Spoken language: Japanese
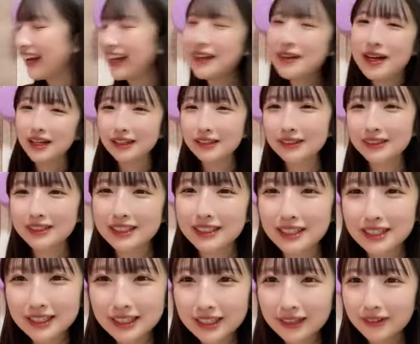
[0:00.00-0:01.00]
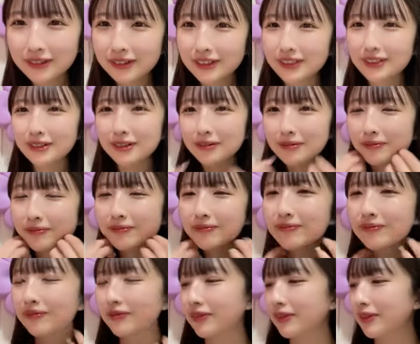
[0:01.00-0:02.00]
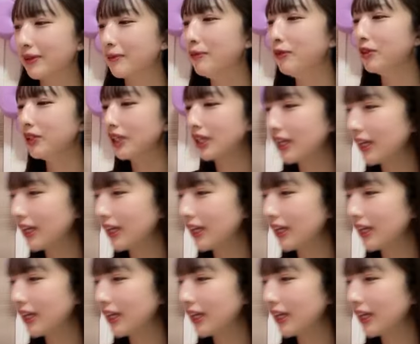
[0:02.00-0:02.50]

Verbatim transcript: んえ後で写真送ろうもう逃